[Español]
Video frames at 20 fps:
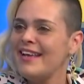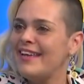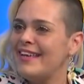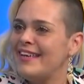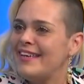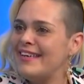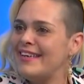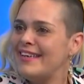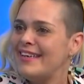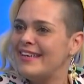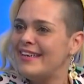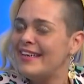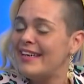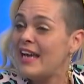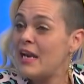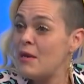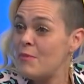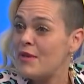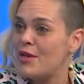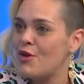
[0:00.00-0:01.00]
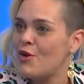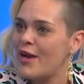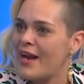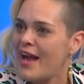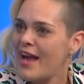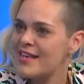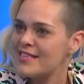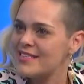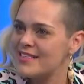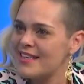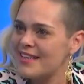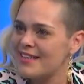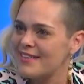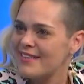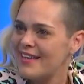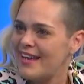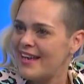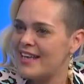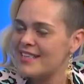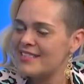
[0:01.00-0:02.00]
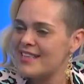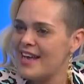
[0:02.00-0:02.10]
y, el mío era este, era